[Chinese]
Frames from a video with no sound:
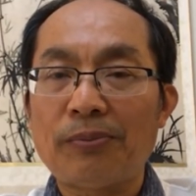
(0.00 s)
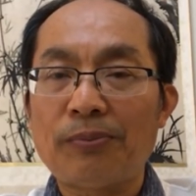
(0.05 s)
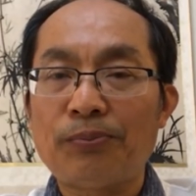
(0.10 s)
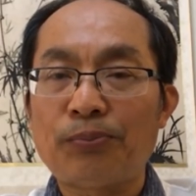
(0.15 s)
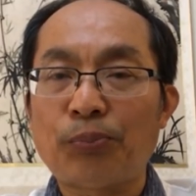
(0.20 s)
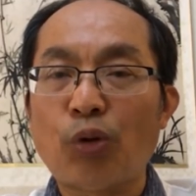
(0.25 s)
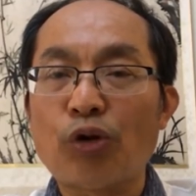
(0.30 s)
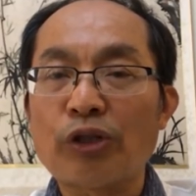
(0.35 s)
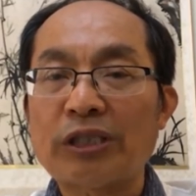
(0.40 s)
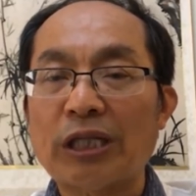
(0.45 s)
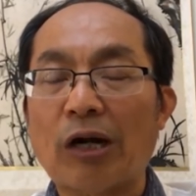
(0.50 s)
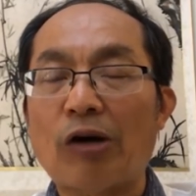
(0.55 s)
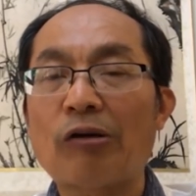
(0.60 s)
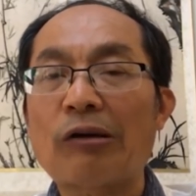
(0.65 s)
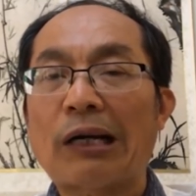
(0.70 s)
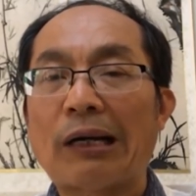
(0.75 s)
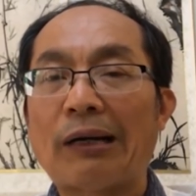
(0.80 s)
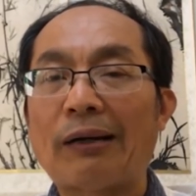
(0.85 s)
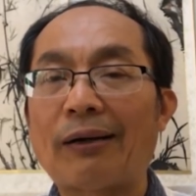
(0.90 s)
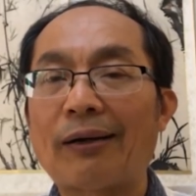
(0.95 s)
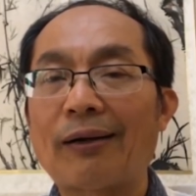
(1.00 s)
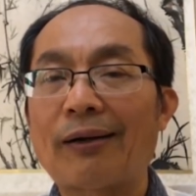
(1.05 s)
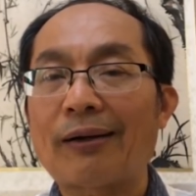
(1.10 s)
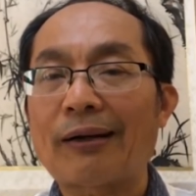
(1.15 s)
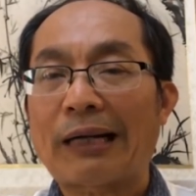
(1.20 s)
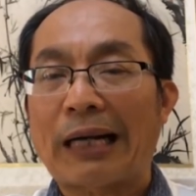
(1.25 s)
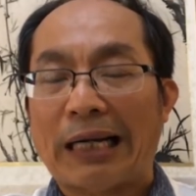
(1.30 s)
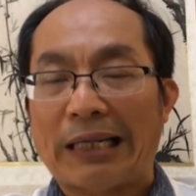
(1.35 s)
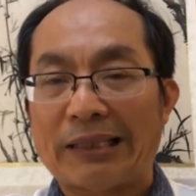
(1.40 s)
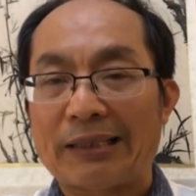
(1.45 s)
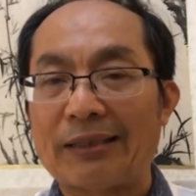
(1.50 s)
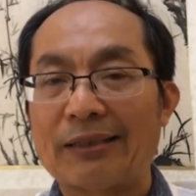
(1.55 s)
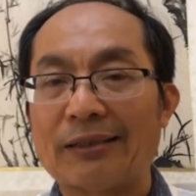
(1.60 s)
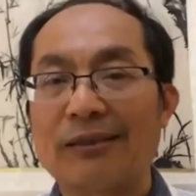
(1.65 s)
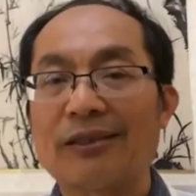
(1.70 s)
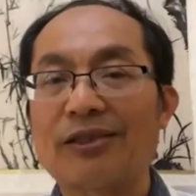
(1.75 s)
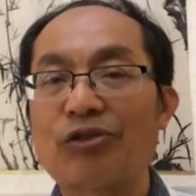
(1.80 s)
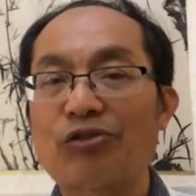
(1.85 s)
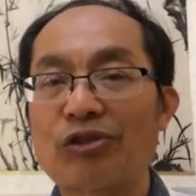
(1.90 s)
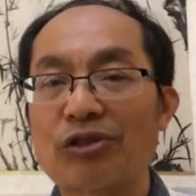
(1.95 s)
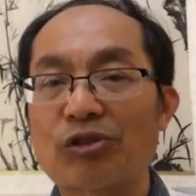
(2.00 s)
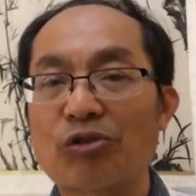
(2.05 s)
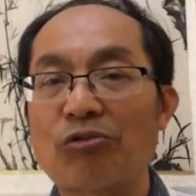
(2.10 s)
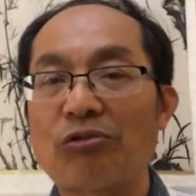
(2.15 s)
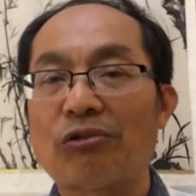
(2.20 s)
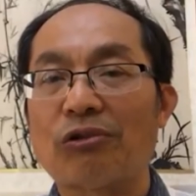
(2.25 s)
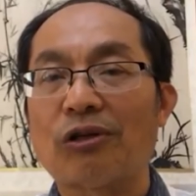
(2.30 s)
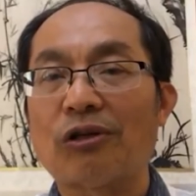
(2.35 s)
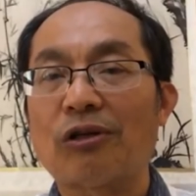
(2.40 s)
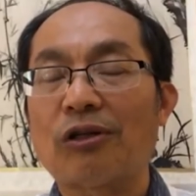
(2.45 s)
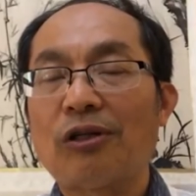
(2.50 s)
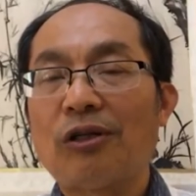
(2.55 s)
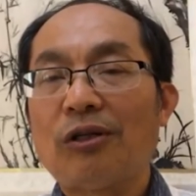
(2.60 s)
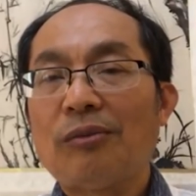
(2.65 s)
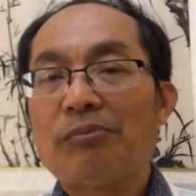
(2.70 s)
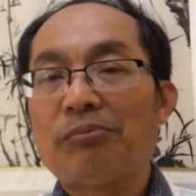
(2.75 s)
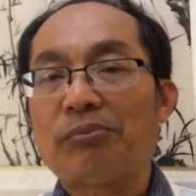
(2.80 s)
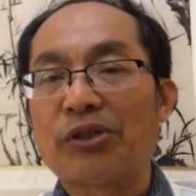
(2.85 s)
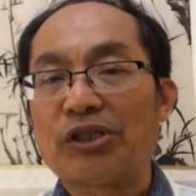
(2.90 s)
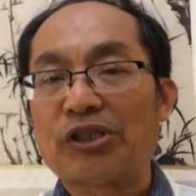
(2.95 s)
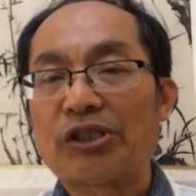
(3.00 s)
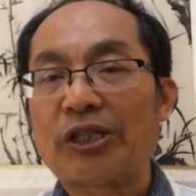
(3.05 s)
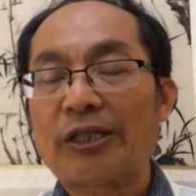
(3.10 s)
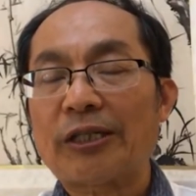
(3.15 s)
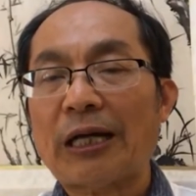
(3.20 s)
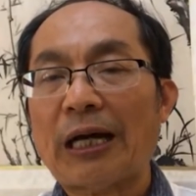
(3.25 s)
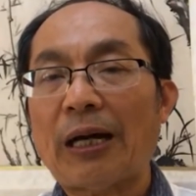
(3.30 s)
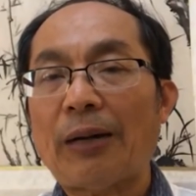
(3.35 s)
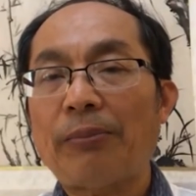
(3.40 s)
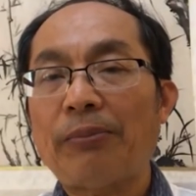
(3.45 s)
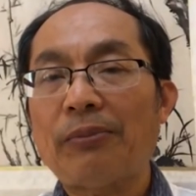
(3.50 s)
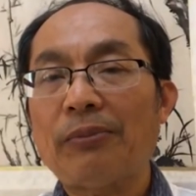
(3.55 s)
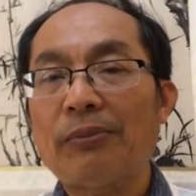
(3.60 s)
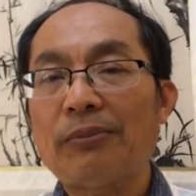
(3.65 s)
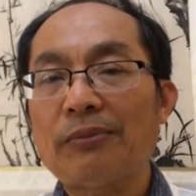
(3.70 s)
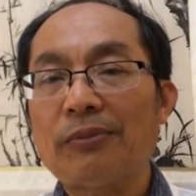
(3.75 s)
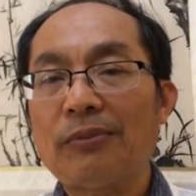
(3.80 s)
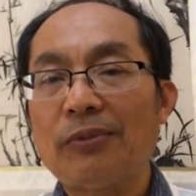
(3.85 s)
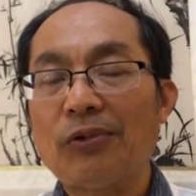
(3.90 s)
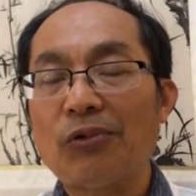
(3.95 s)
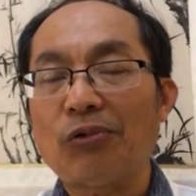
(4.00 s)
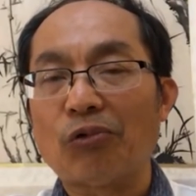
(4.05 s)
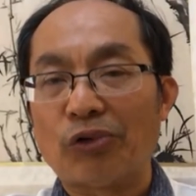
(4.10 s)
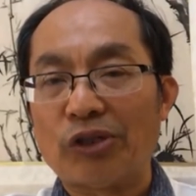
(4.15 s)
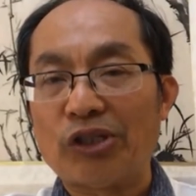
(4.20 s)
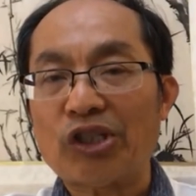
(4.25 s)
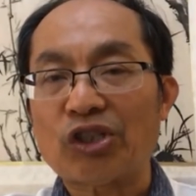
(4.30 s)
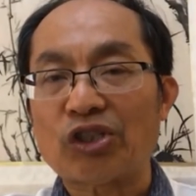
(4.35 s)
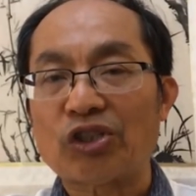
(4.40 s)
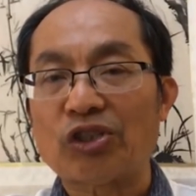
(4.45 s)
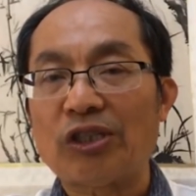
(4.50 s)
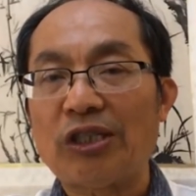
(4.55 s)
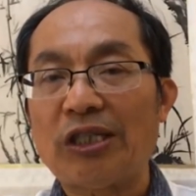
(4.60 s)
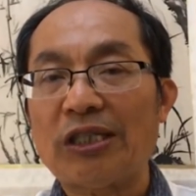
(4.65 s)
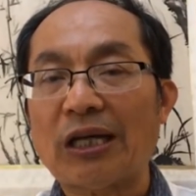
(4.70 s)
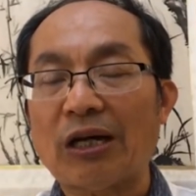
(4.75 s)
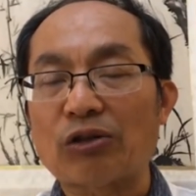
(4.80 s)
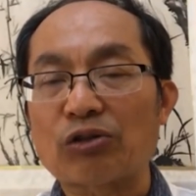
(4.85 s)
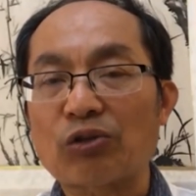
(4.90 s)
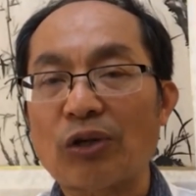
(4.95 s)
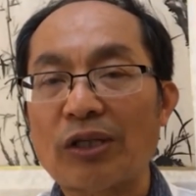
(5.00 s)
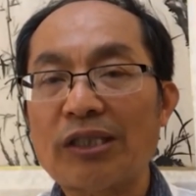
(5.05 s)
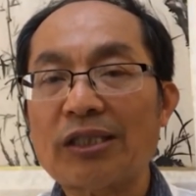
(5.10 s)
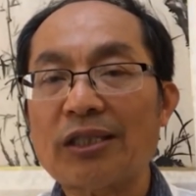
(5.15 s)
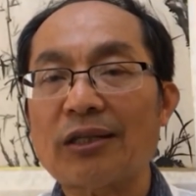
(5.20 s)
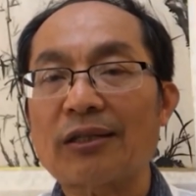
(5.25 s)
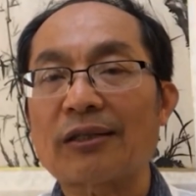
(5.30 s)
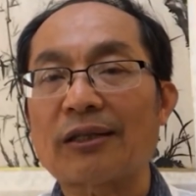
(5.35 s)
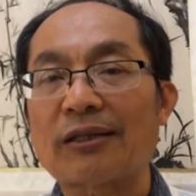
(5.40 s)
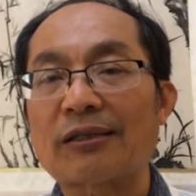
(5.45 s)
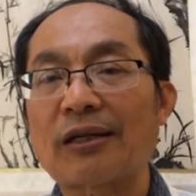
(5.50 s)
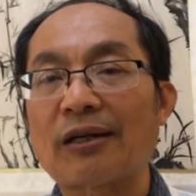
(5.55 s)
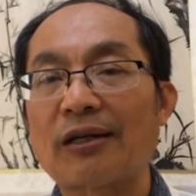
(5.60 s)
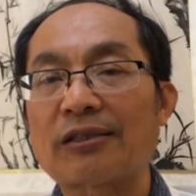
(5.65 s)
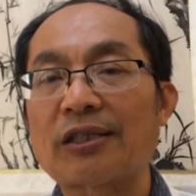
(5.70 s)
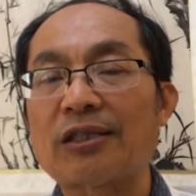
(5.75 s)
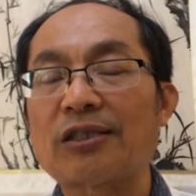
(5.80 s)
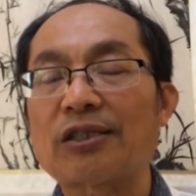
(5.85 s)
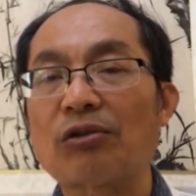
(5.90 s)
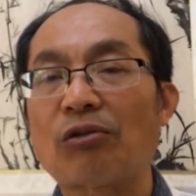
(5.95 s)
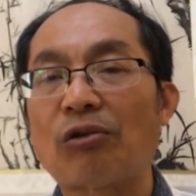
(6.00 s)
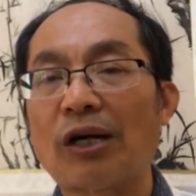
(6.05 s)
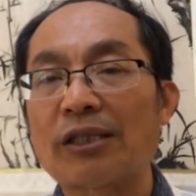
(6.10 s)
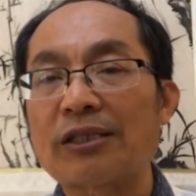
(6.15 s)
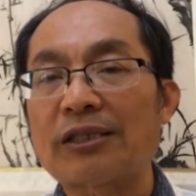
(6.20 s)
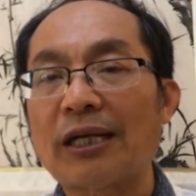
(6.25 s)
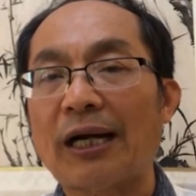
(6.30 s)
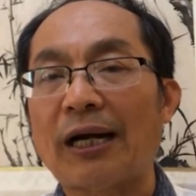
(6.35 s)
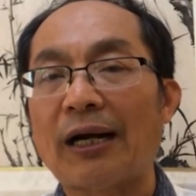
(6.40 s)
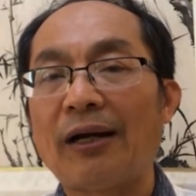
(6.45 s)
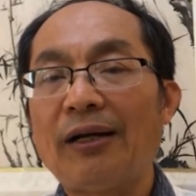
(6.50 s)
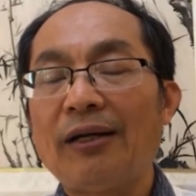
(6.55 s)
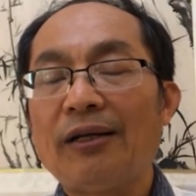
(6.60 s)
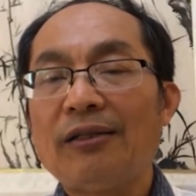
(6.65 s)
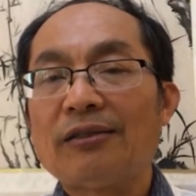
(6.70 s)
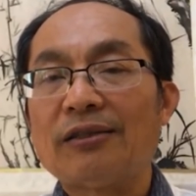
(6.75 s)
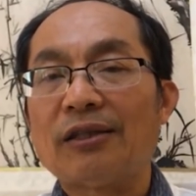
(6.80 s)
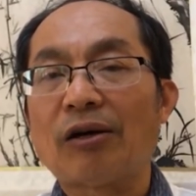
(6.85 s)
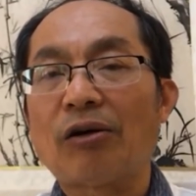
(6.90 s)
波角改改革就是中国本身它维持一党专政的这个政治框架，然后